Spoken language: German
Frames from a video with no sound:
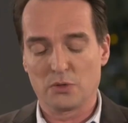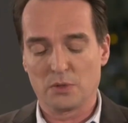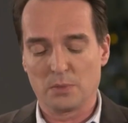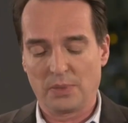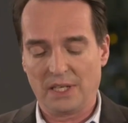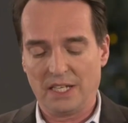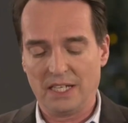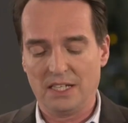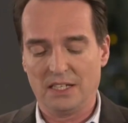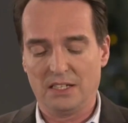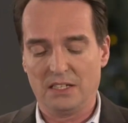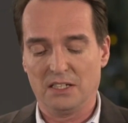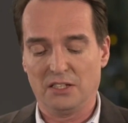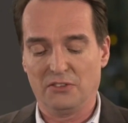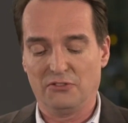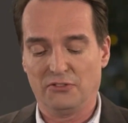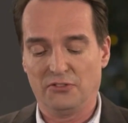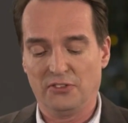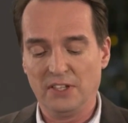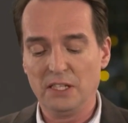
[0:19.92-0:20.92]
und bringen
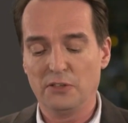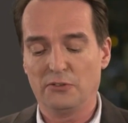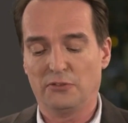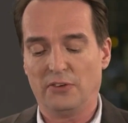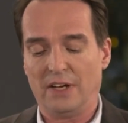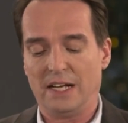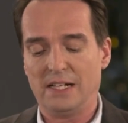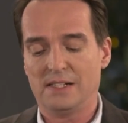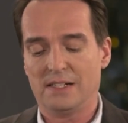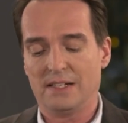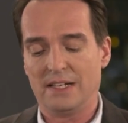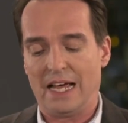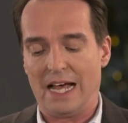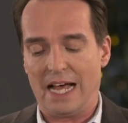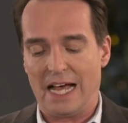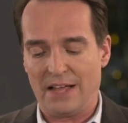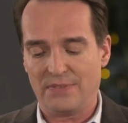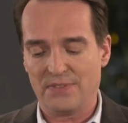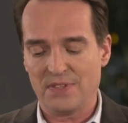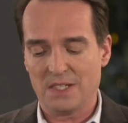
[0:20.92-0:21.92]
die Vielfalt
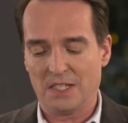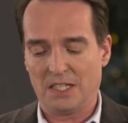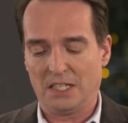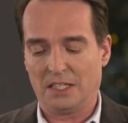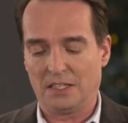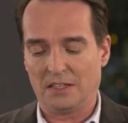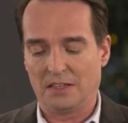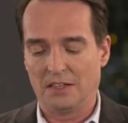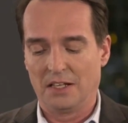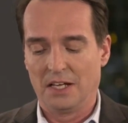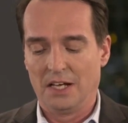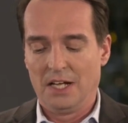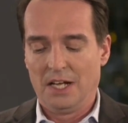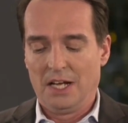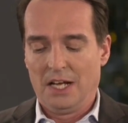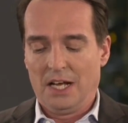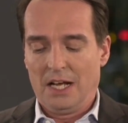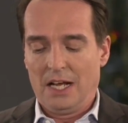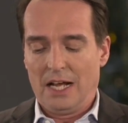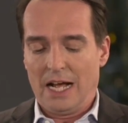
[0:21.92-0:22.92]
der Ansichten
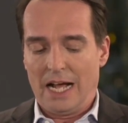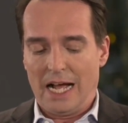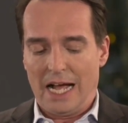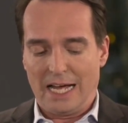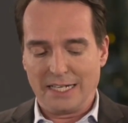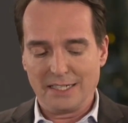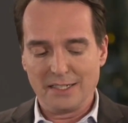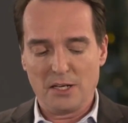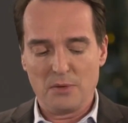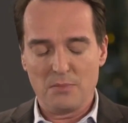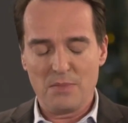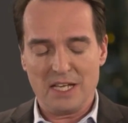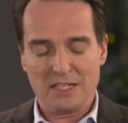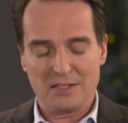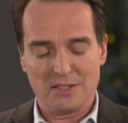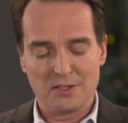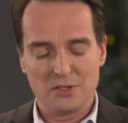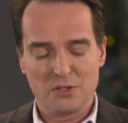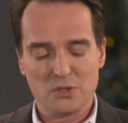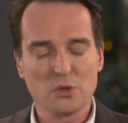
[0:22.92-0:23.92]

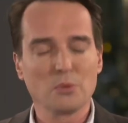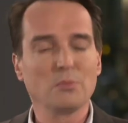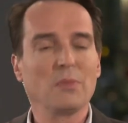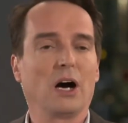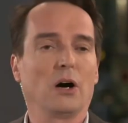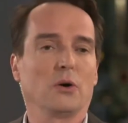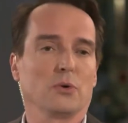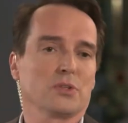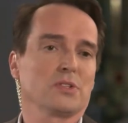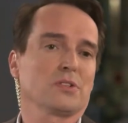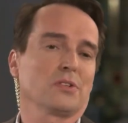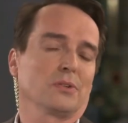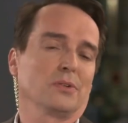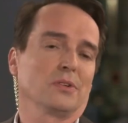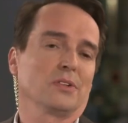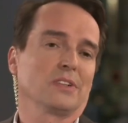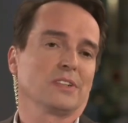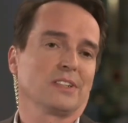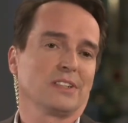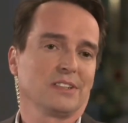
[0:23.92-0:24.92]
angemessen zum
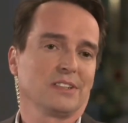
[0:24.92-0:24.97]
Ausdruck.